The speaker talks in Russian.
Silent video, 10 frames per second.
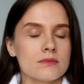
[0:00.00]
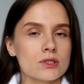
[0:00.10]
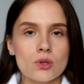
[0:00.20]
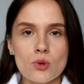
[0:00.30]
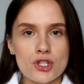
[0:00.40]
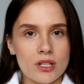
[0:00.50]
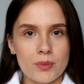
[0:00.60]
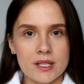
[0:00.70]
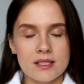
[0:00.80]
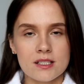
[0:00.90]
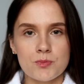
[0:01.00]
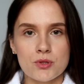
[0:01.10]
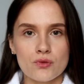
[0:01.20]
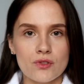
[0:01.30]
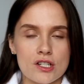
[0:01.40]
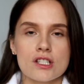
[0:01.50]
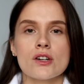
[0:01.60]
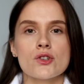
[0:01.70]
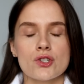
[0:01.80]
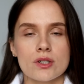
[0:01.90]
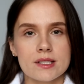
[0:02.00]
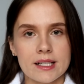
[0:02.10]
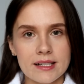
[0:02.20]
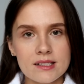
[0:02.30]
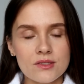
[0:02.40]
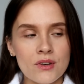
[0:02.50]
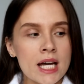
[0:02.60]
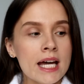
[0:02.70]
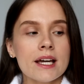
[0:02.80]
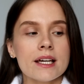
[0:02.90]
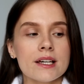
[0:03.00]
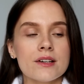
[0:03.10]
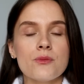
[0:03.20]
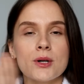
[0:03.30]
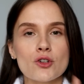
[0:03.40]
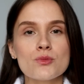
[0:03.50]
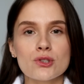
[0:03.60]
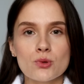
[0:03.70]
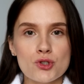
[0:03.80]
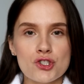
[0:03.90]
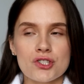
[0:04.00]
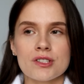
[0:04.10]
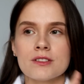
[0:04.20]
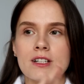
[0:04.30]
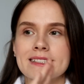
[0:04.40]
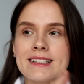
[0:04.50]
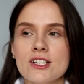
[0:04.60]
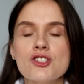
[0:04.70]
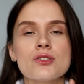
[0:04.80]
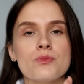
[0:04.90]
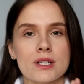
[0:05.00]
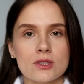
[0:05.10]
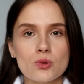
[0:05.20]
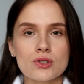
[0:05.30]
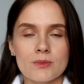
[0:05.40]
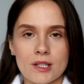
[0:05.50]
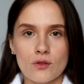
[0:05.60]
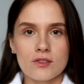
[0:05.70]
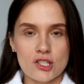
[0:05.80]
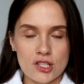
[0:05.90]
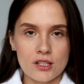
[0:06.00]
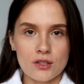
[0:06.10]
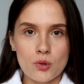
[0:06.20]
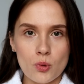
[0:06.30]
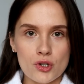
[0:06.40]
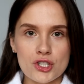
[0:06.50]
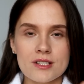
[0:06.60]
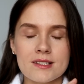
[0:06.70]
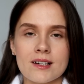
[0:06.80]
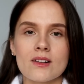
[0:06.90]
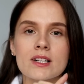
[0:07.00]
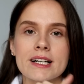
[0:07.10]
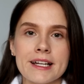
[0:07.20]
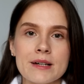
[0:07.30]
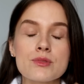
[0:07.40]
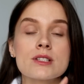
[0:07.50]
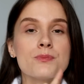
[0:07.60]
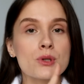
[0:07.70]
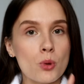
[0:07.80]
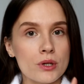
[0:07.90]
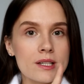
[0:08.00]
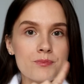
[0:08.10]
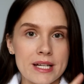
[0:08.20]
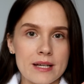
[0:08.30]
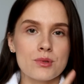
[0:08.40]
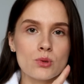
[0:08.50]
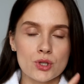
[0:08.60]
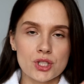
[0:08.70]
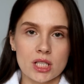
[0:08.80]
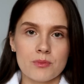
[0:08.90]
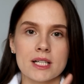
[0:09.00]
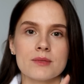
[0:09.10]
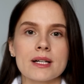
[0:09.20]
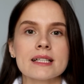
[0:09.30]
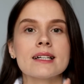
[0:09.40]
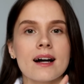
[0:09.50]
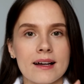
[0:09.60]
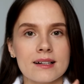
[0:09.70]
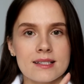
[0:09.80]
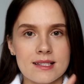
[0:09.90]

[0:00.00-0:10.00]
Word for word: сложно обойтись без увлажняющих средств, и в моем случае отличным продуктом для увлажнения кожи тоже стал крем с про и пребиотиками от бренда Icon